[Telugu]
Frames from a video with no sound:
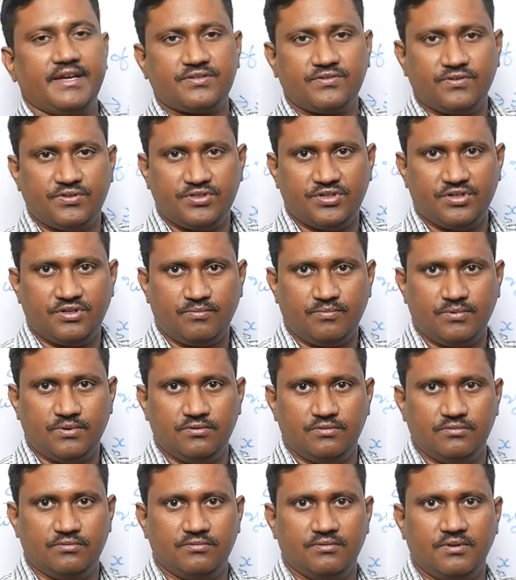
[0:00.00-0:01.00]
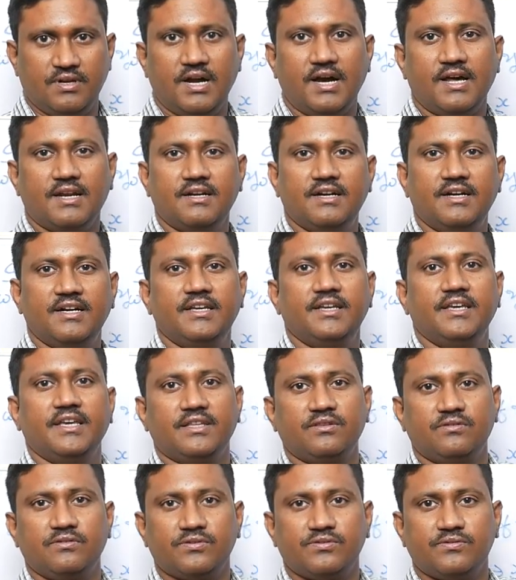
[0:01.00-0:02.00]
ఎక్స్ వచ్చినప్పుడు హండ్రెడ్కి
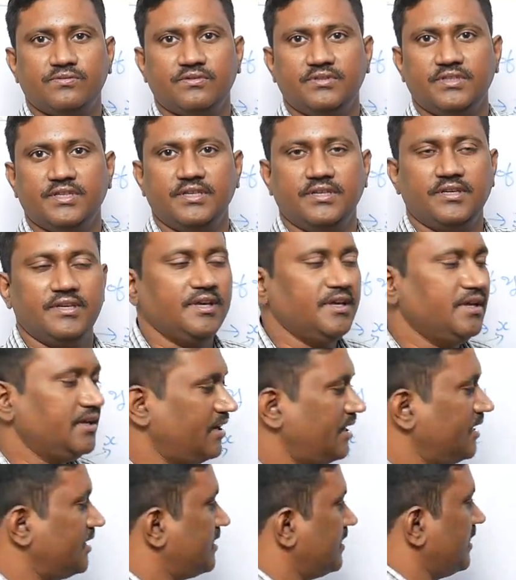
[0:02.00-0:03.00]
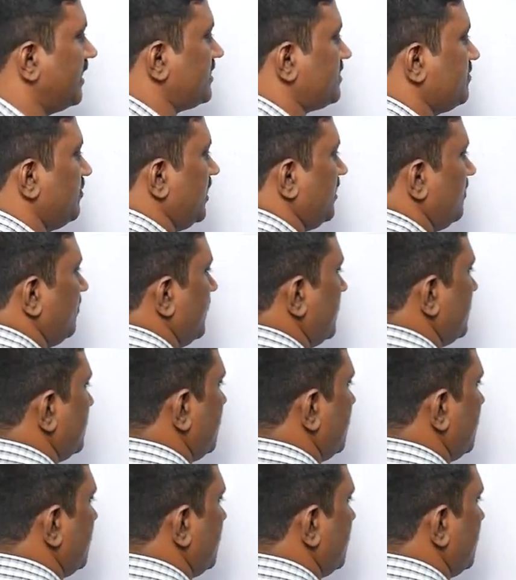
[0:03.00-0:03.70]
ఎంత వస్తుంది రైట్ క్రాస్ మల్టిప్లై